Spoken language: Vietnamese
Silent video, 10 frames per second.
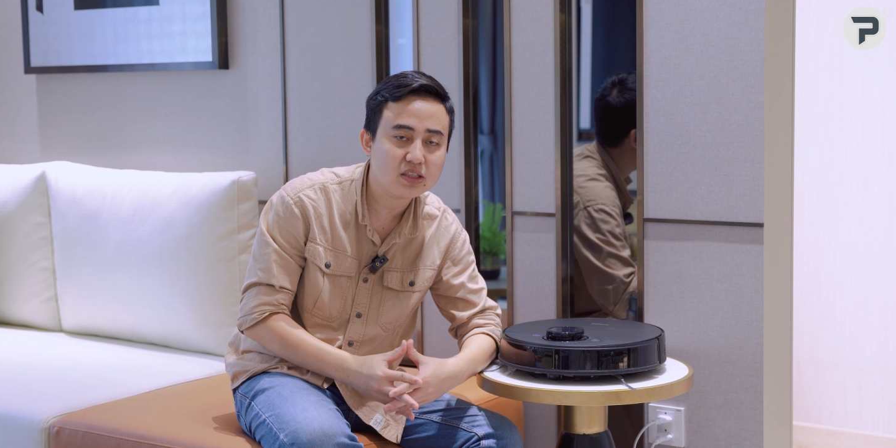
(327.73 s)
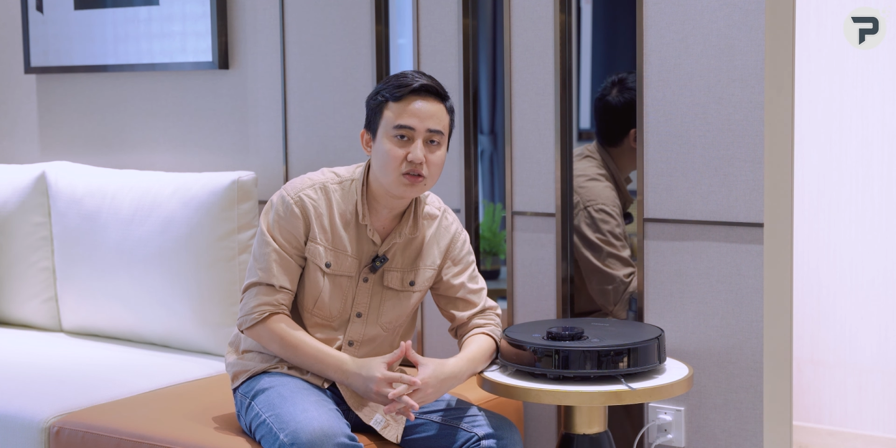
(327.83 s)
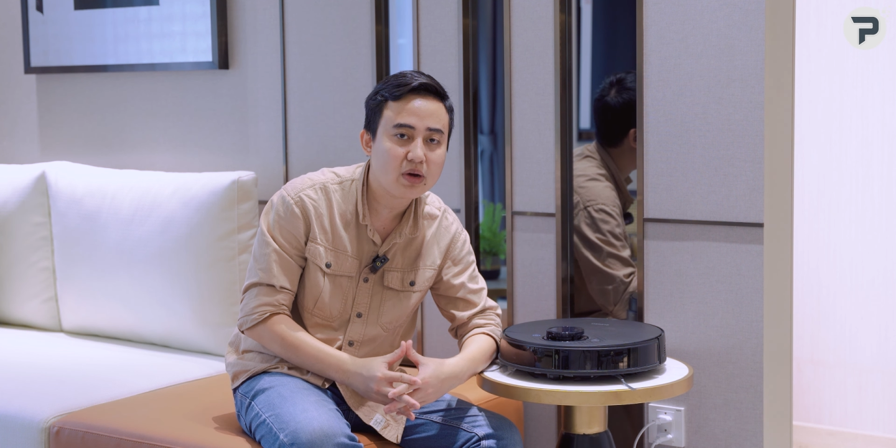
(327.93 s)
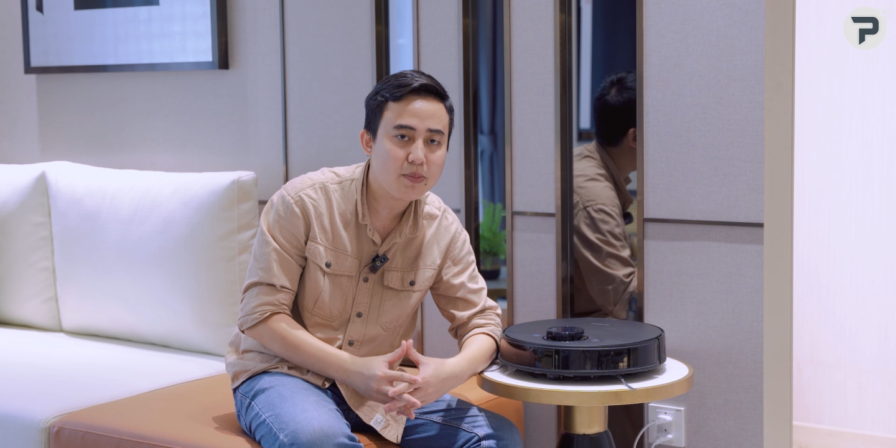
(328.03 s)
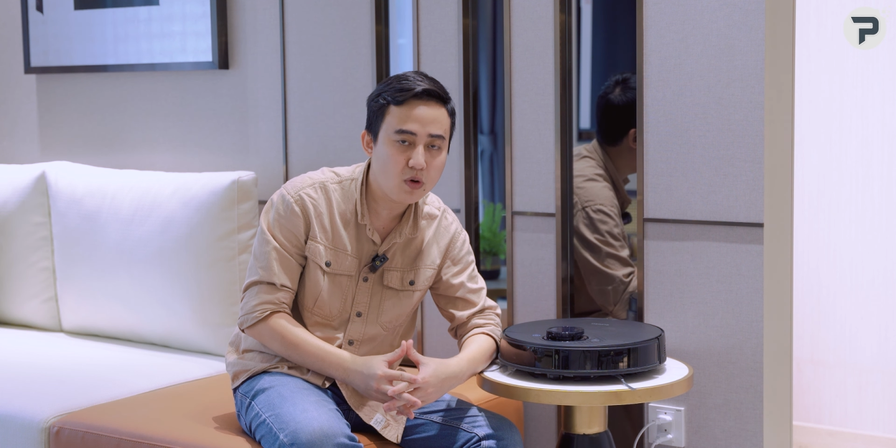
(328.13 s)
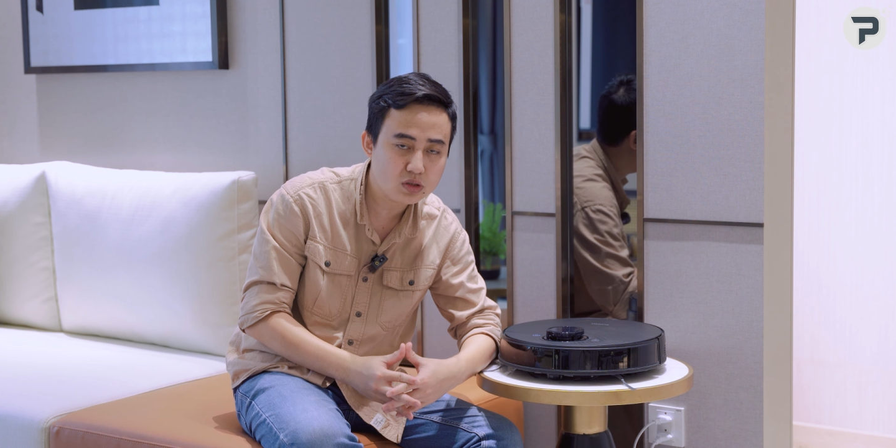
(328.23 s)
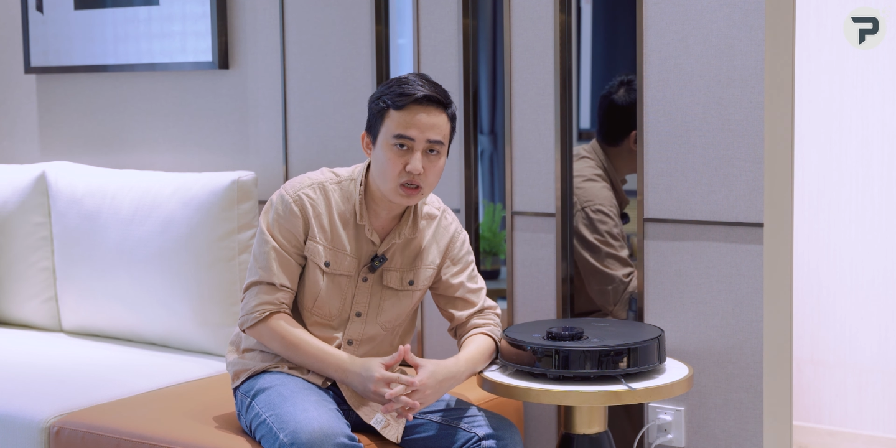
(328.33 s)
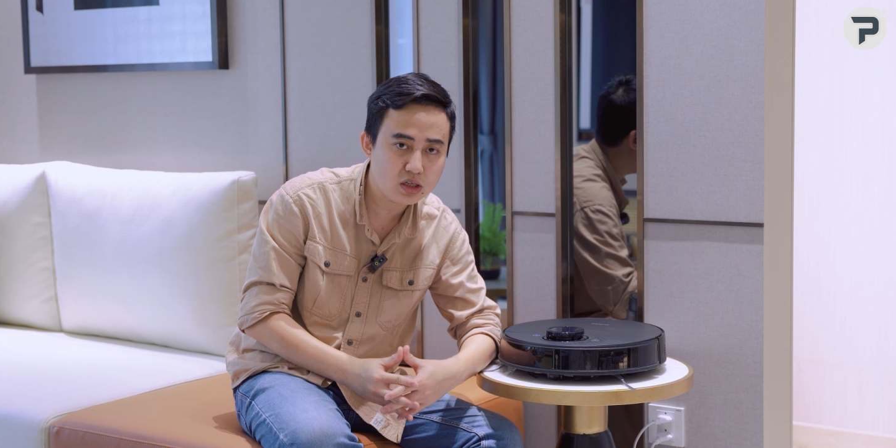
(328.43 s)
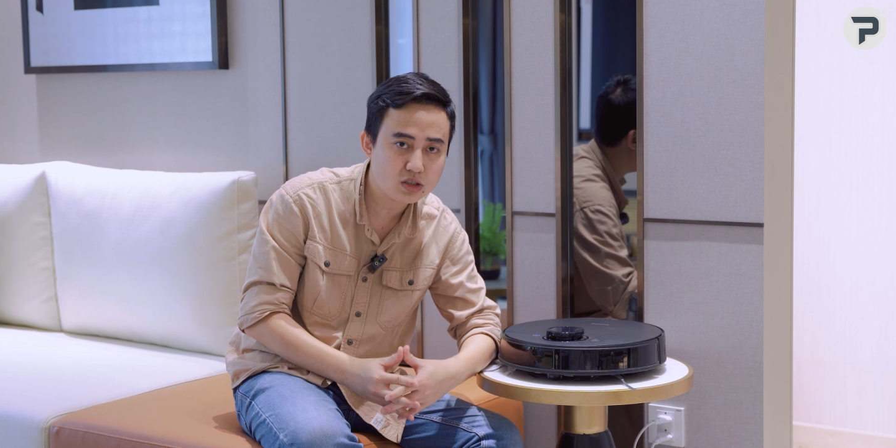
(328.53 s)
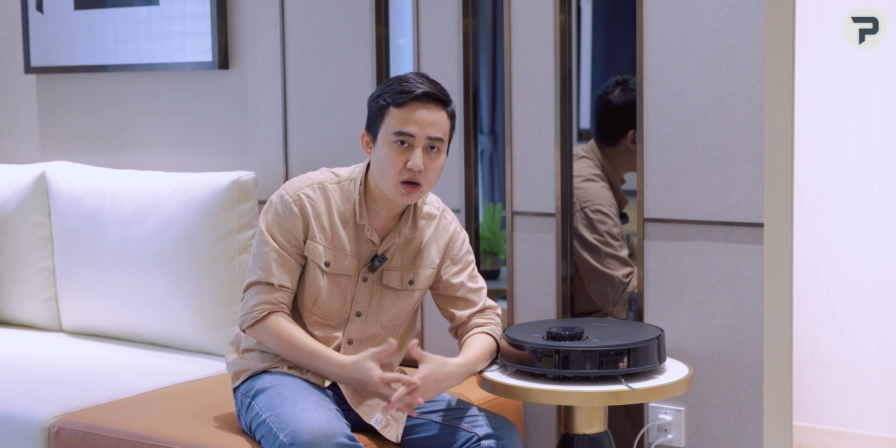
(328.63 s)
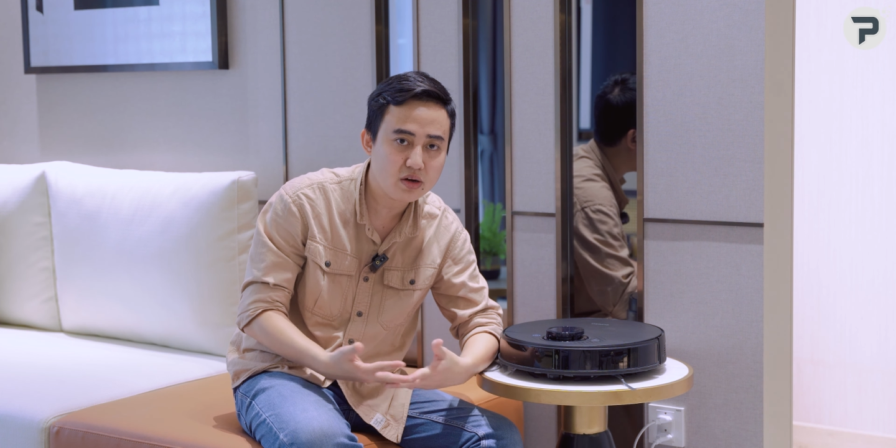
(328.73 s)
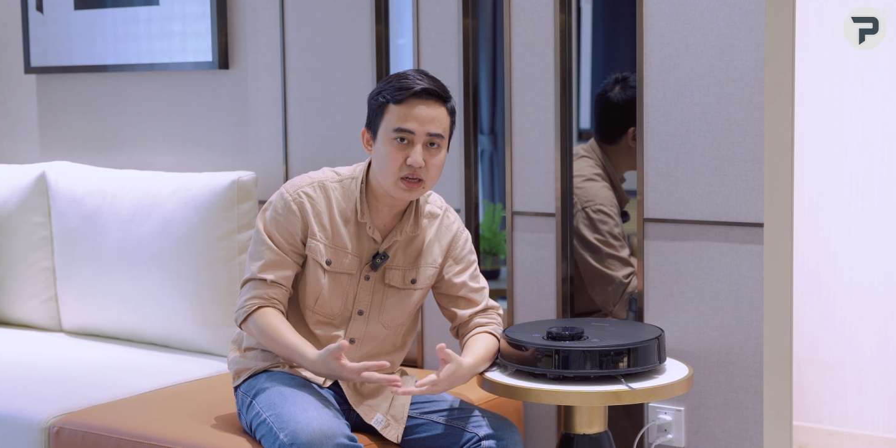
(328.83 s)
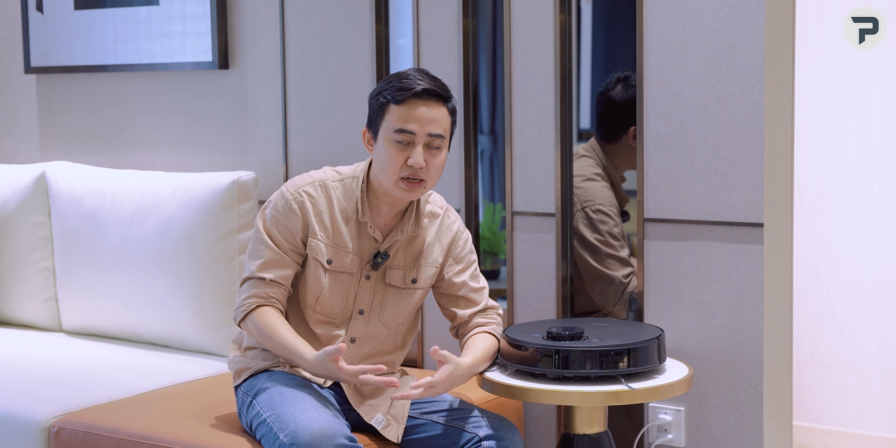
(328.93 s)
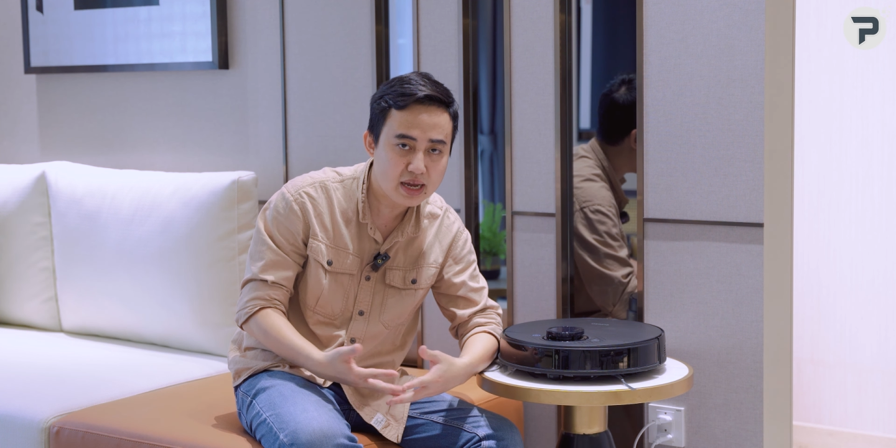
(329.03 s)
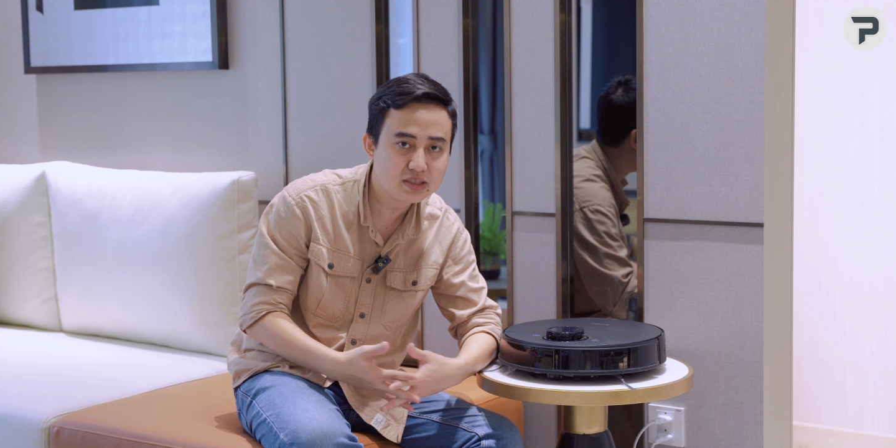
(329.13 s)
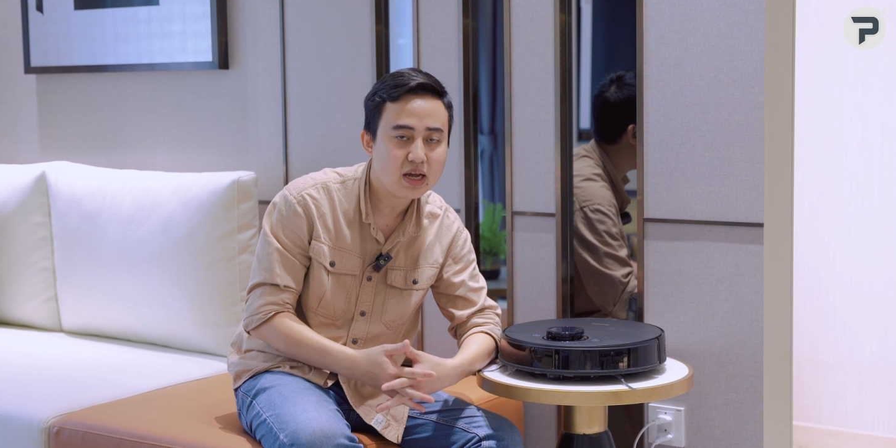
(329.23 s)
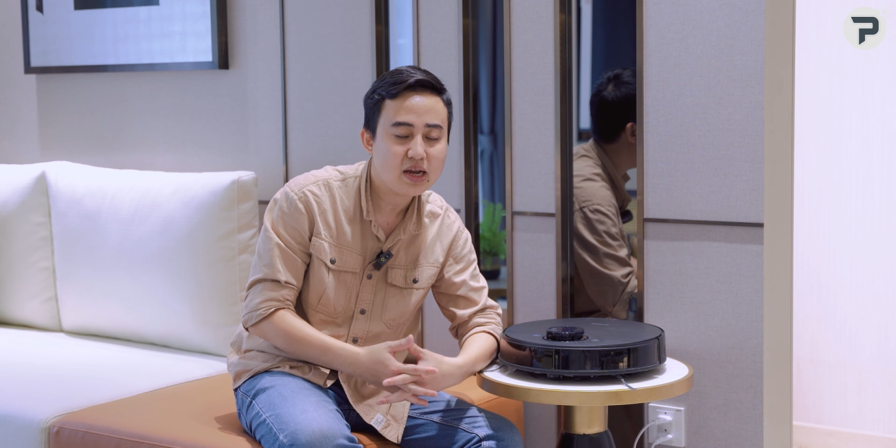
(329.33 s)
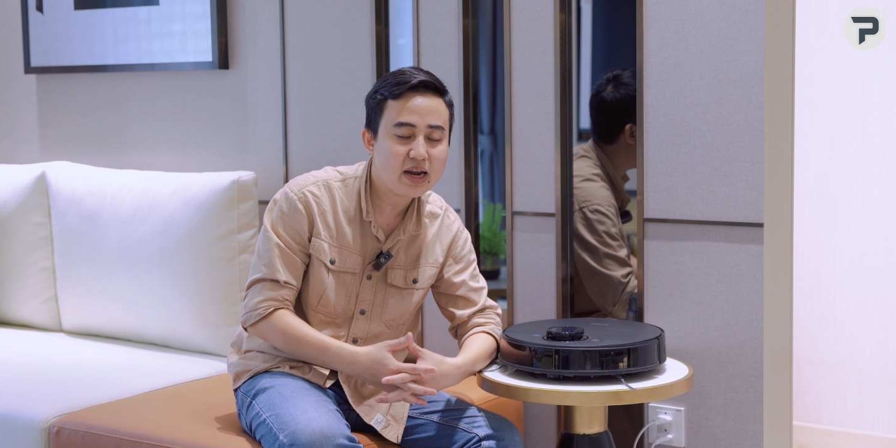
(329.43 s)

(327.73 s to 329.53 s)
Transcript: sử dụng cái motor Johnny Dex